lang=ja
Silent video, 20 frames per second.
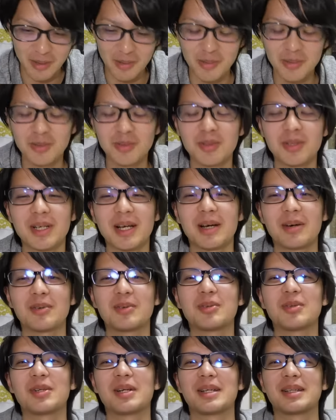ほんとお願い。ほ
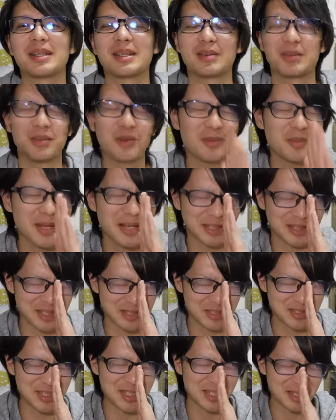んとお願い。てか、この前が出
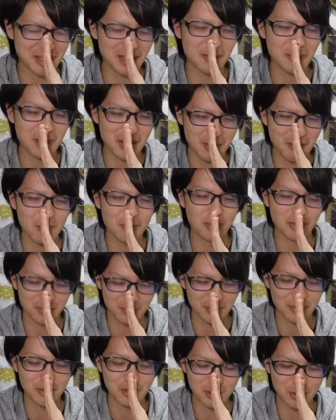過ぎだったのは、も
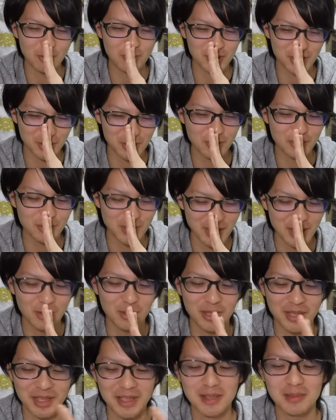う、もう承知の上でお
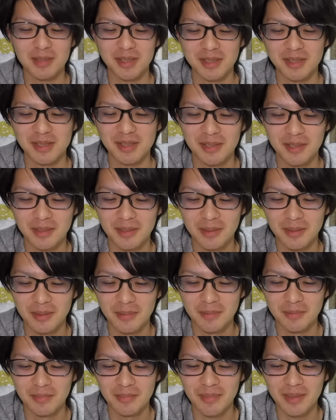願いします。
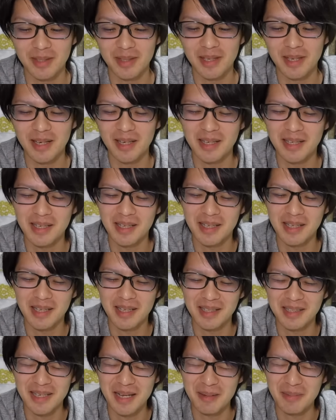やばい
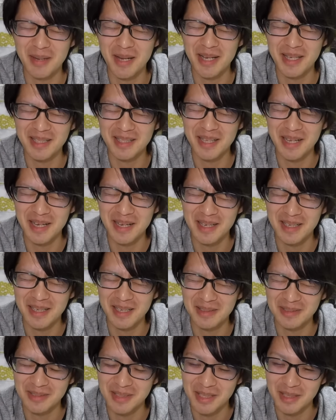な。
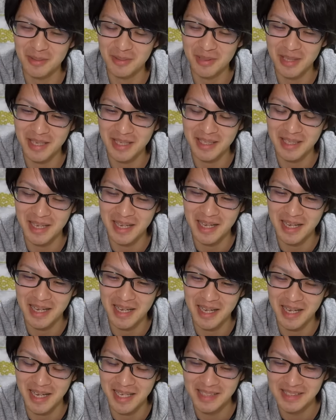確定来ない
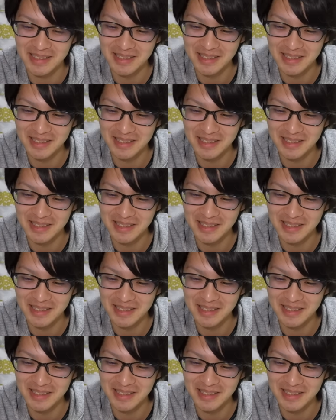な。